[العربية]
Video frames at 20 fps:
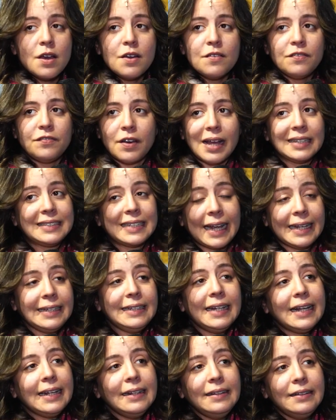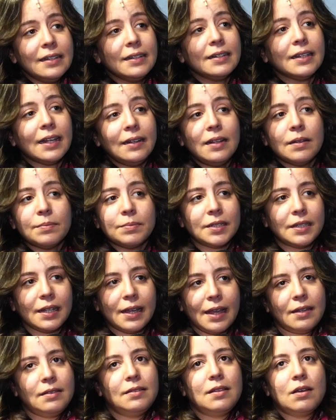فسعيدة جدا جدا
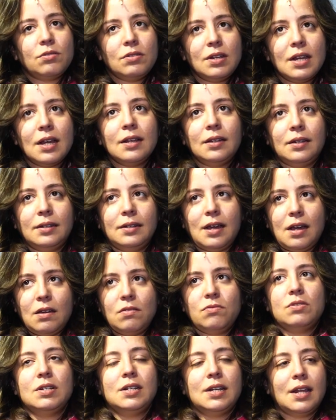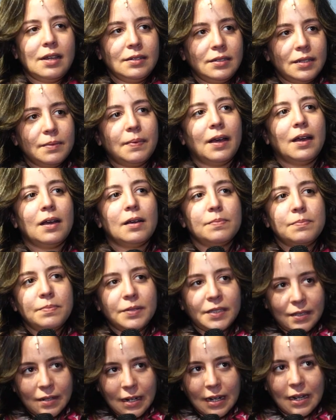باتجاه الدولة نحو إنها تبقى
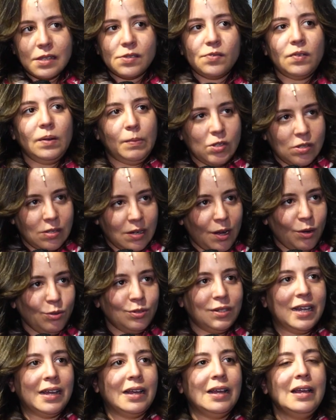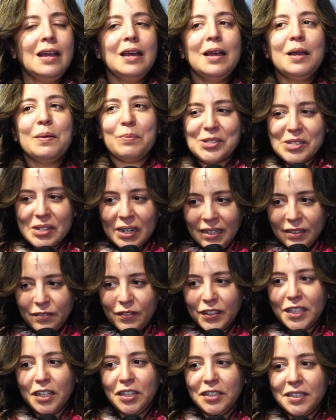بتركز في المسرح وإن المسرح
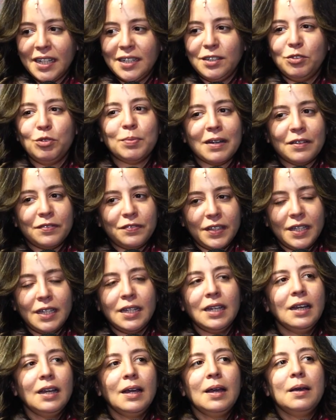يتفتح تاني ويبقى فيه